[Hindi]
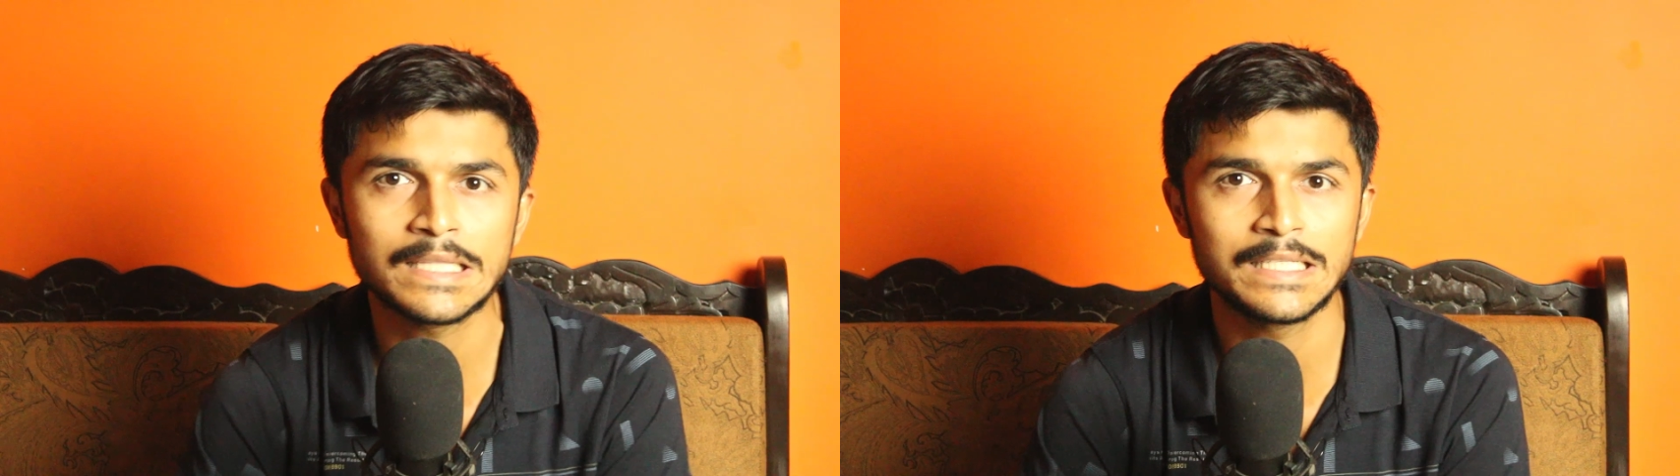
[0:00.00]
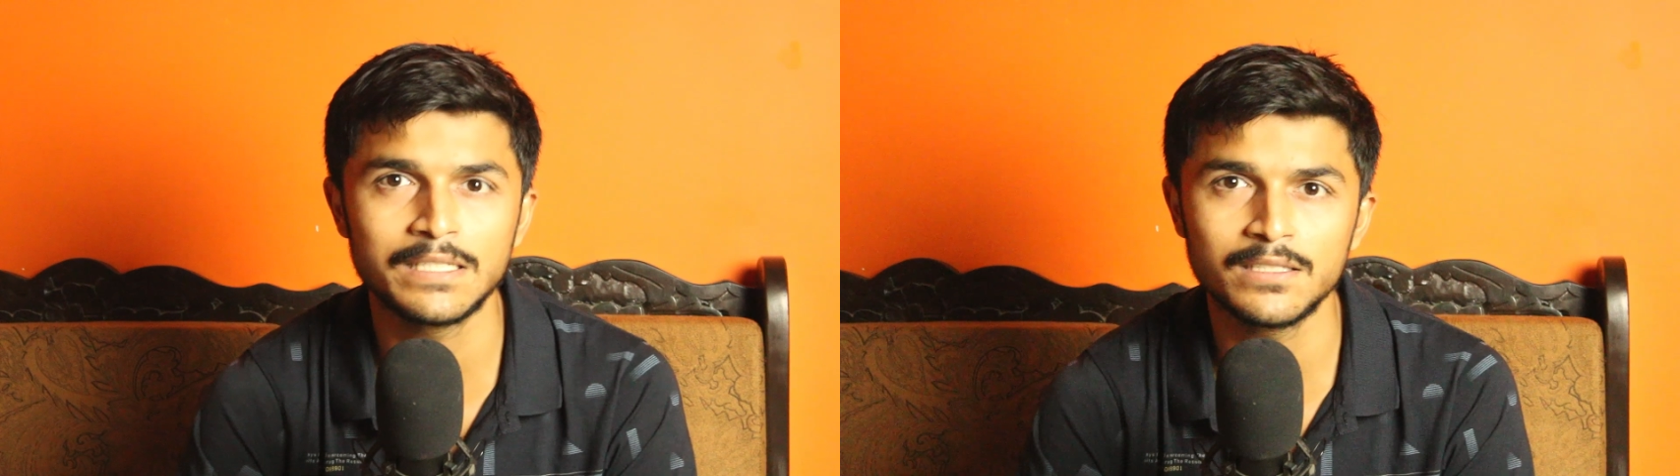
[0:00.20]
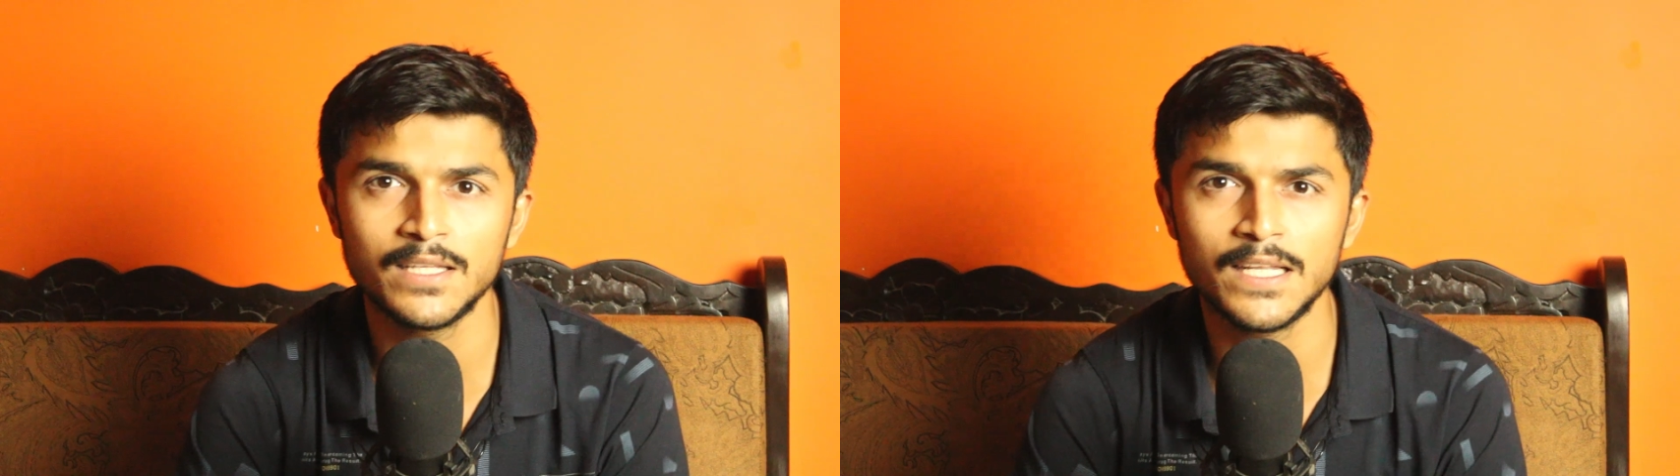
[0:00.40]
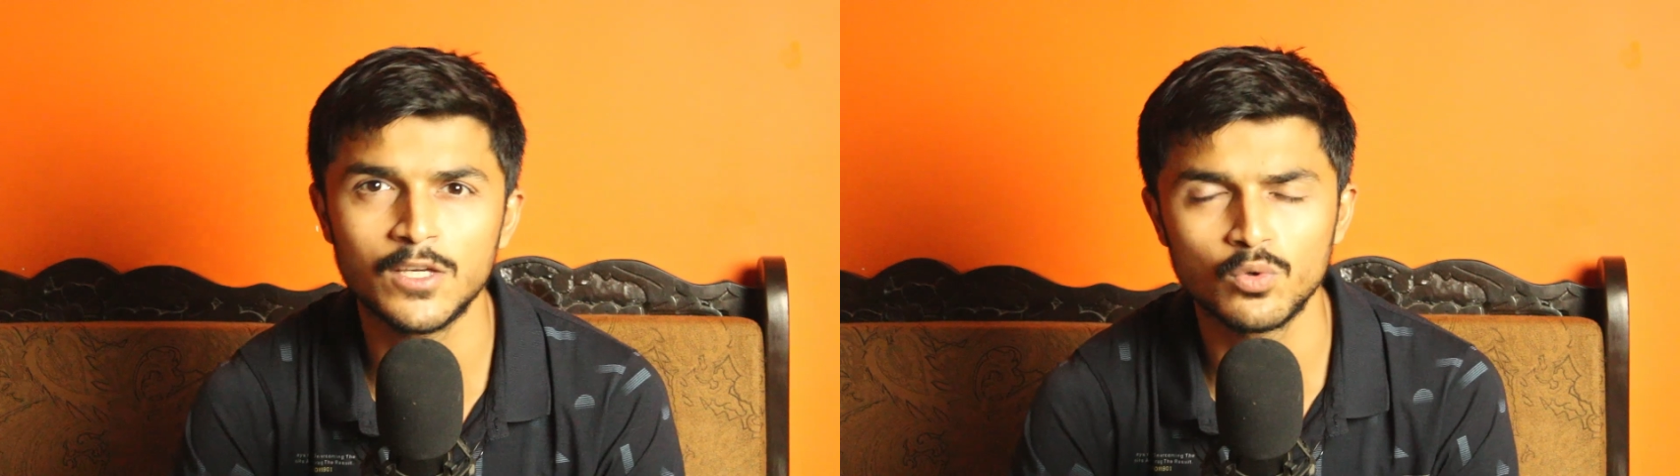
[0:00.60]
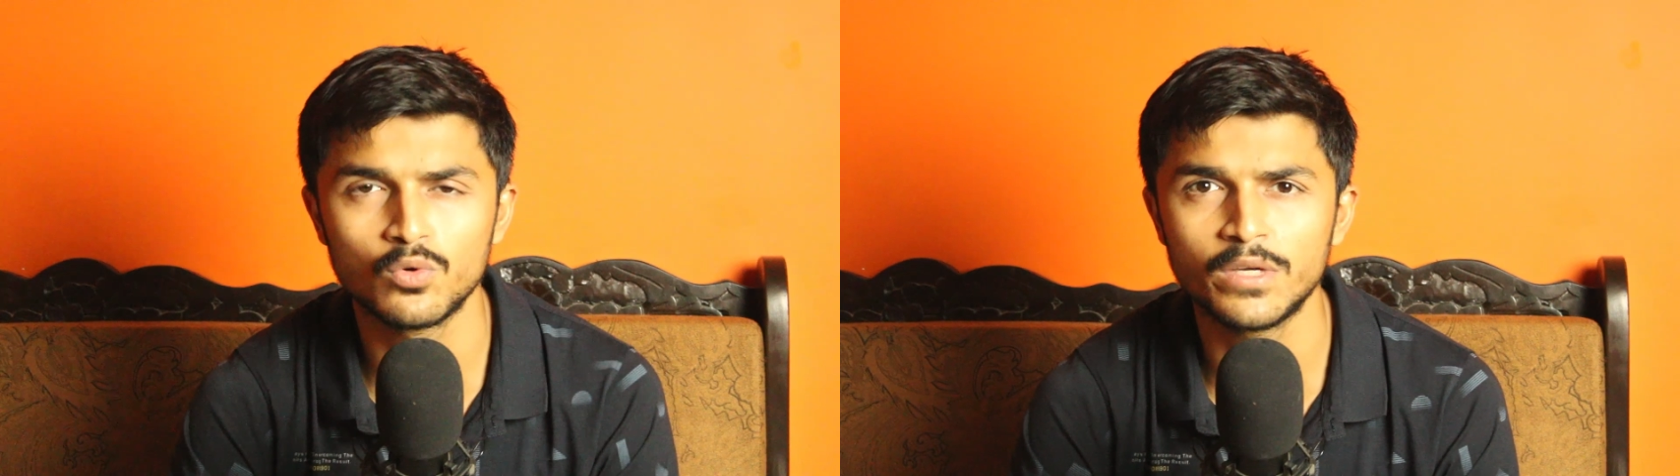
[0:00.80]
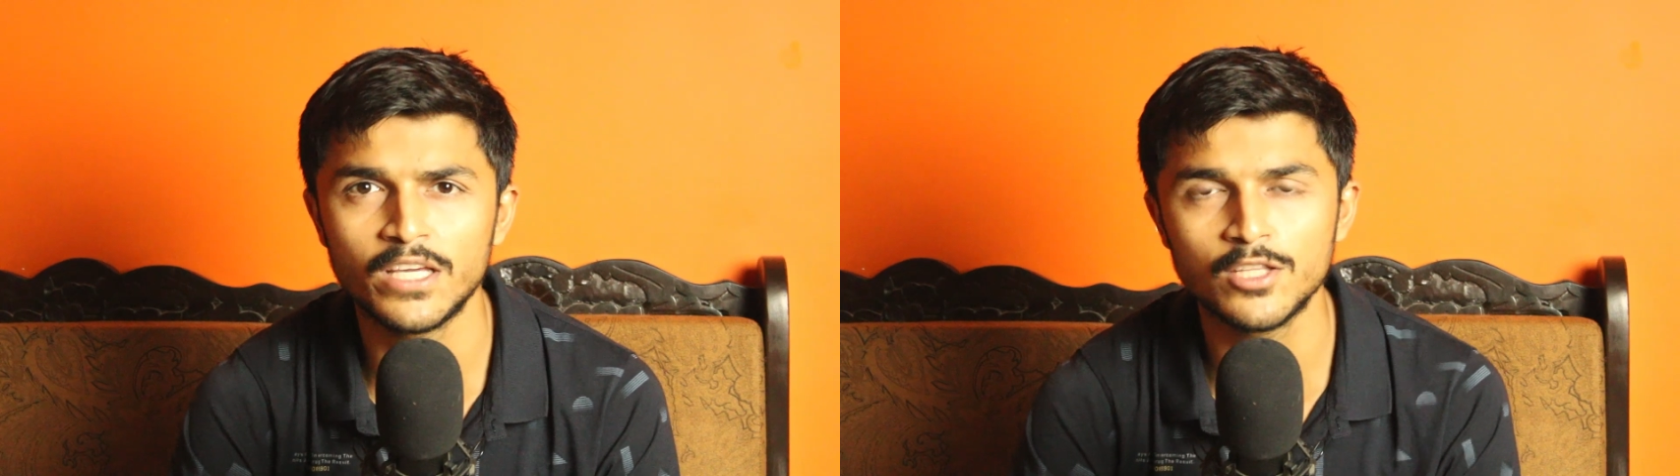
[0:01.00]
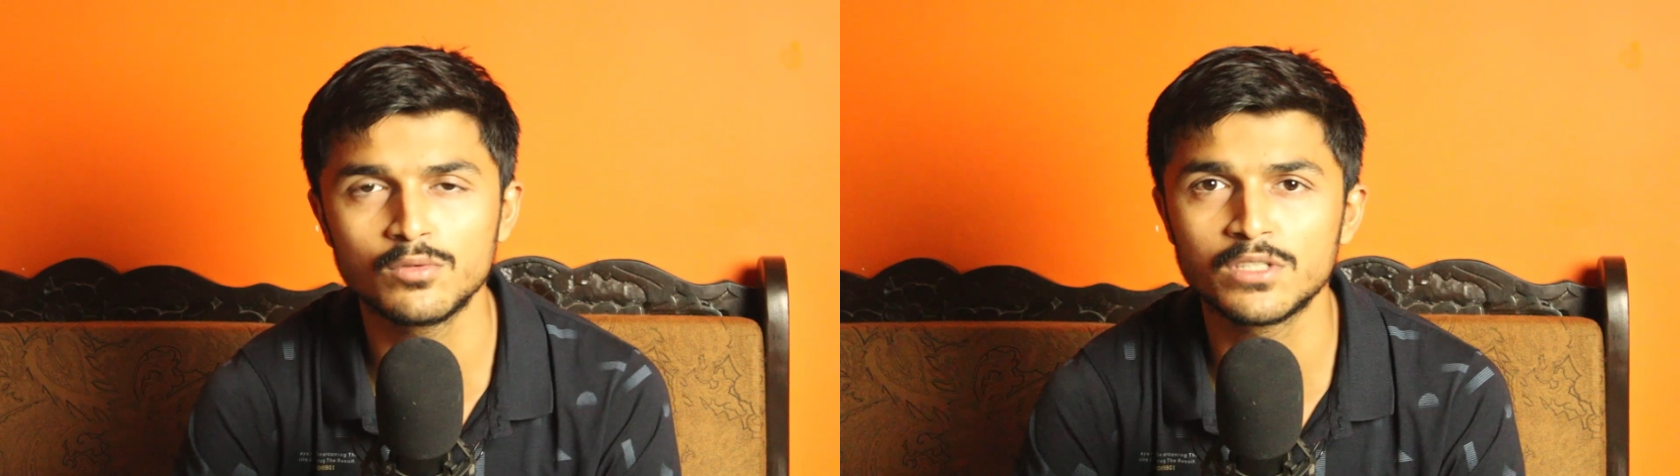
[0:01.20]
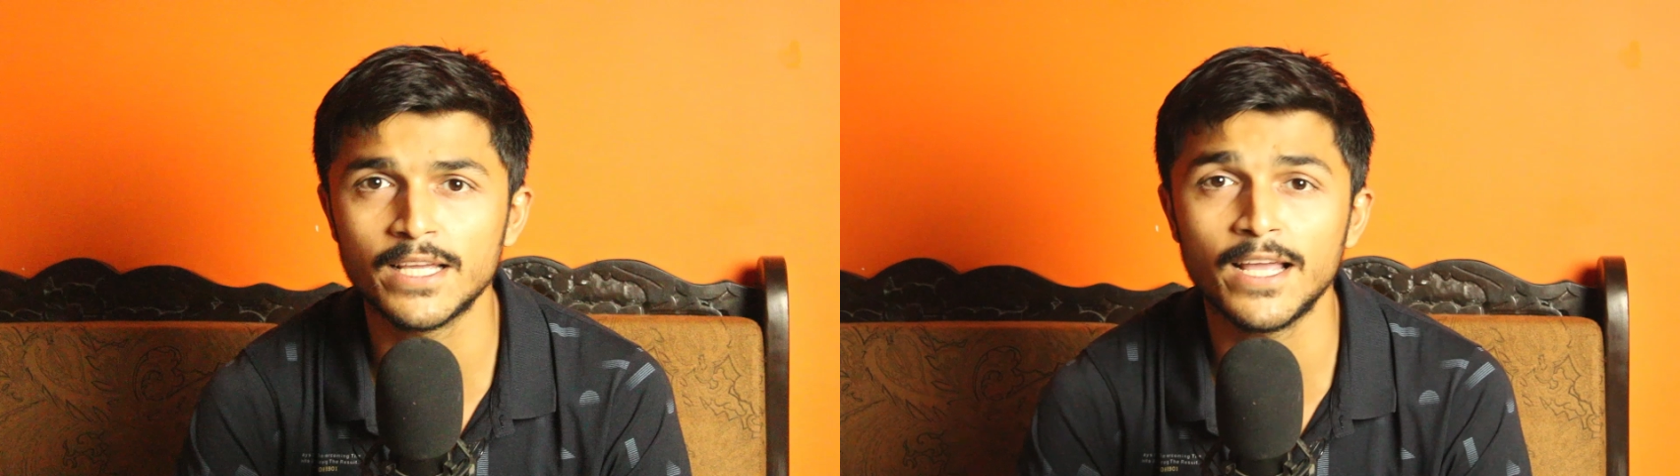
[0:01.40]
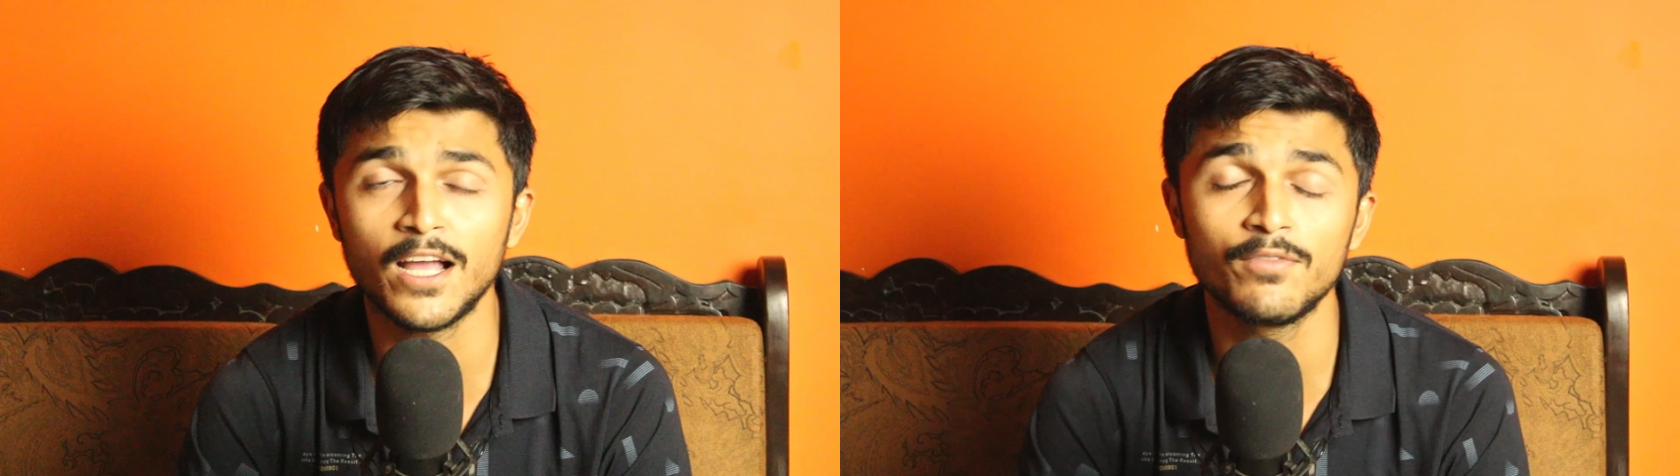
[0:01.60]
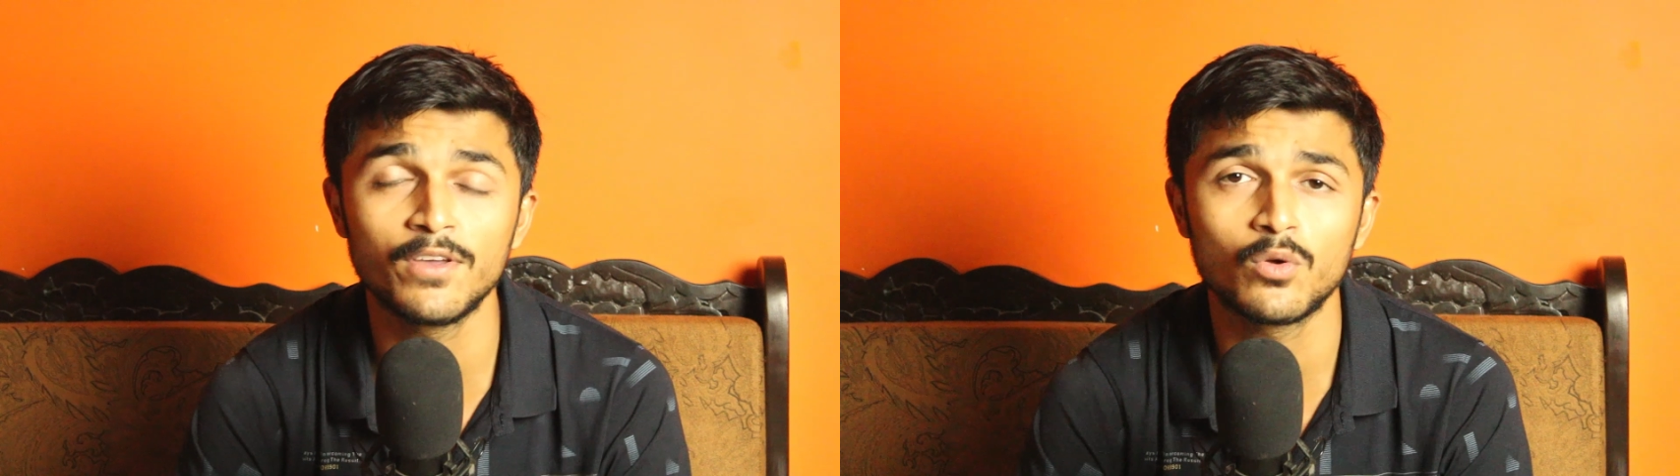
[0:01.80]
लेकिन धीरे धीरे ये दोनों एक दूसरे के
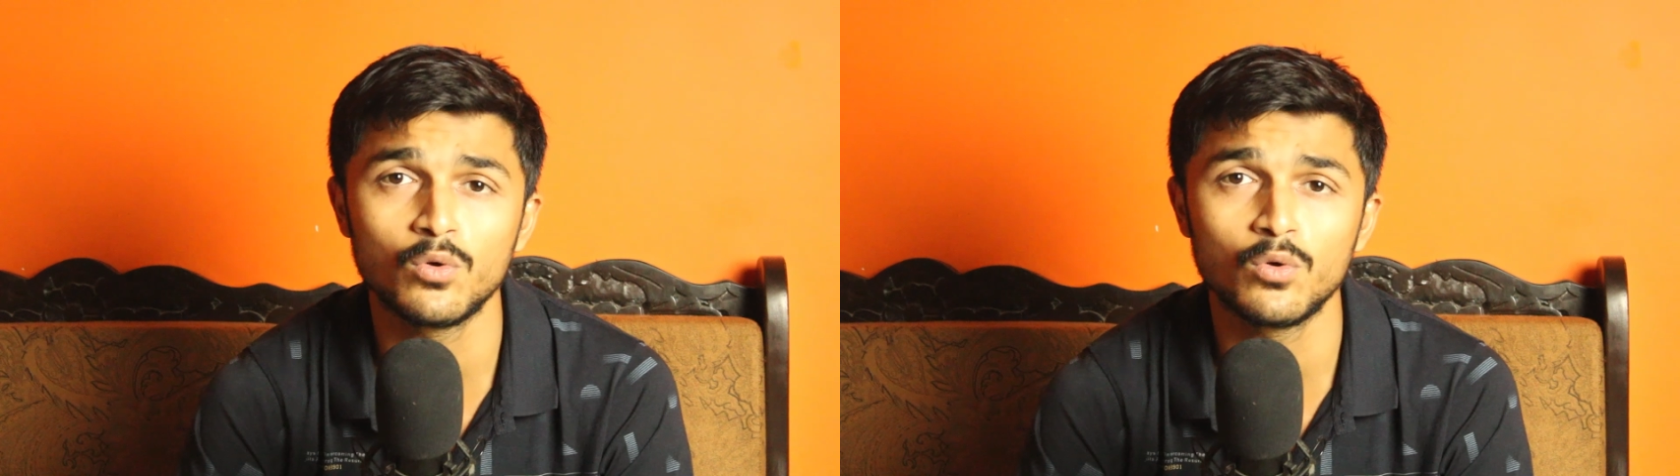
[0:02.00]
काफ़ी